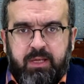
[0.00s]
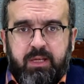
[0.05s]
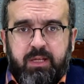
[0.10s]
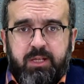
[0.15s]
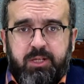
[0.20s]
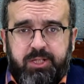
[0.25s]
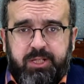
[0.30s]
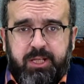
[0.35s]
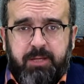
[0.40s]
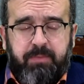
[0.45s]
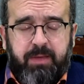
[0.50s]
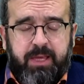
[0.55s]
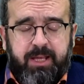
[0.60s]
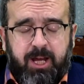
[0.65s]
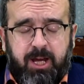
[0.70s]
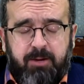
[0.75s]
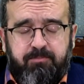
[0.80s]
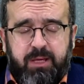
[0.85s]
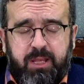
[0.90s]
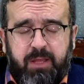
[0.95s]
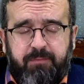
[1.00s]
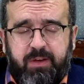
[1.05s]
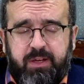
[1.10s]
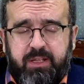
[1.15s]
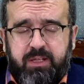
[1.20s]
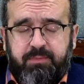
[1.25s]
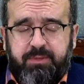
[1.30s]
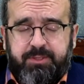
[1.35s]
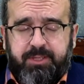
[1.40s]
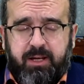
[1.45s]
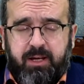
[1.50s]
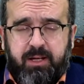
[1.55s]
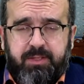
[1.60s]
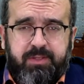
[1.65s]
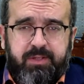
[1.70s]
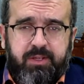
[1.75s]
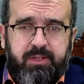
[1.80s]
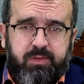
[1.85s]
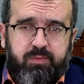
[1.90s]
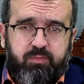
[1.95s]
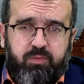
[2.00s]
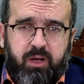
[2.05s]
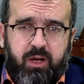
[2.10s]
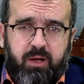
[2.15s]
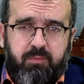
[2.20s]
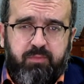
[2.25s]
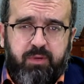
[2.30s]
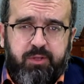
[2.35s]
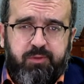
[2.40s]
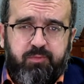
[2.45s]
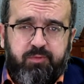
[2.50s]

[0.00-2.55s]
İşte Peygamber Efendimiz Hazreti Muhammed